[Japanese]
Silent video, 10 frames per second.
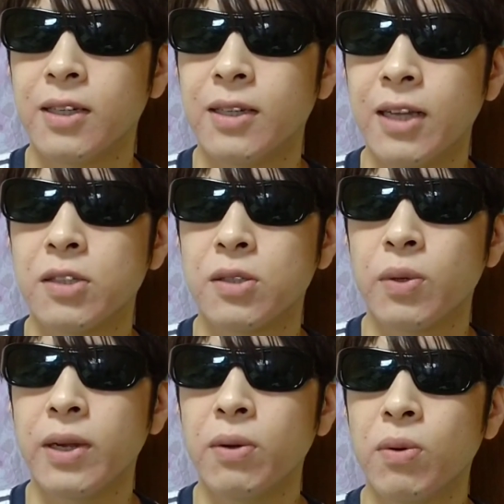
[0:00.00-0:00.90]
い、ね、
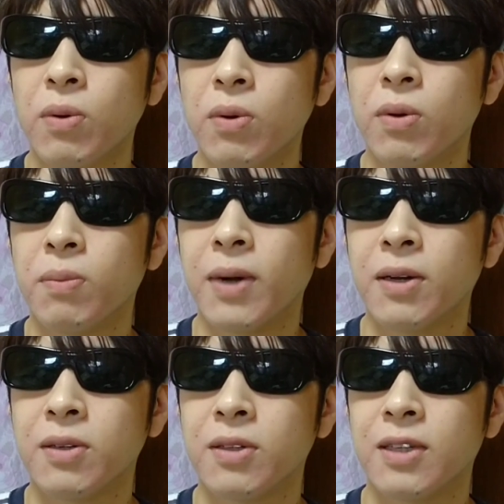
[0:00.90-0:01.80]
それを、
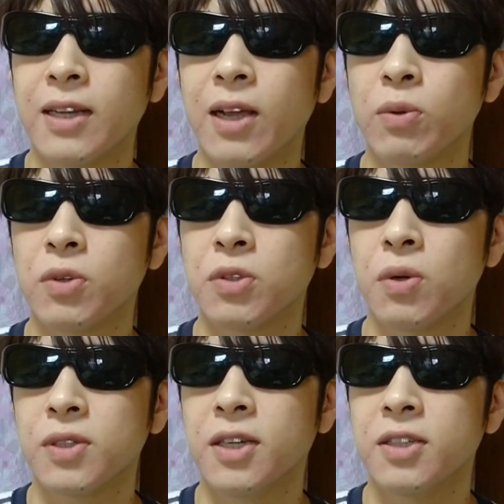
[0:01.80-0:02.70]
まあ、やりたいことを
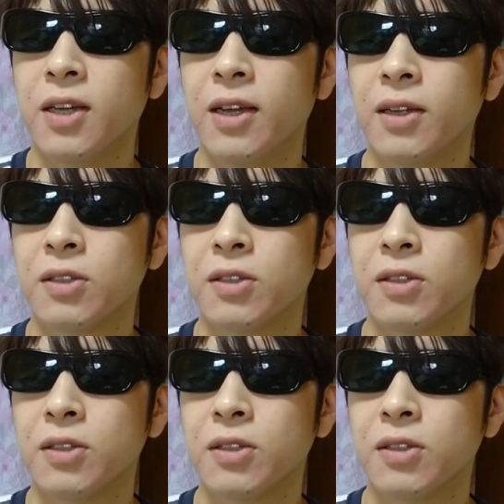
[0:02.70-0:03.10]
挑戦して、